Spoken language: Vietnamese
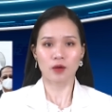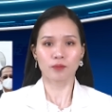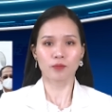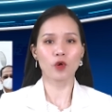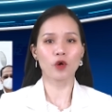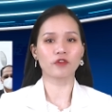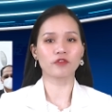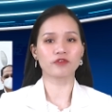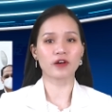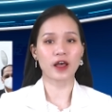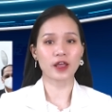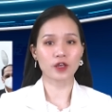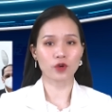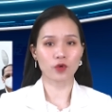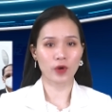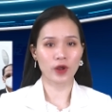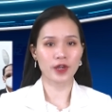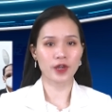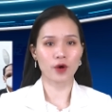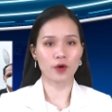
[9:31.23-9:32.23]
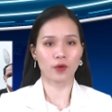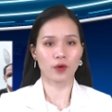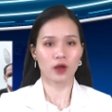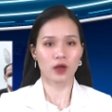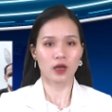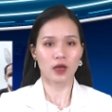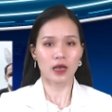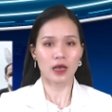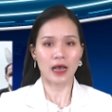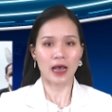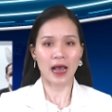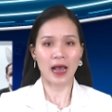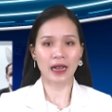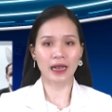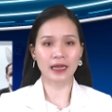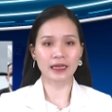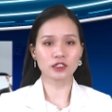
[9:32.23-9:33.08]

buộc phải quay đầu, hạ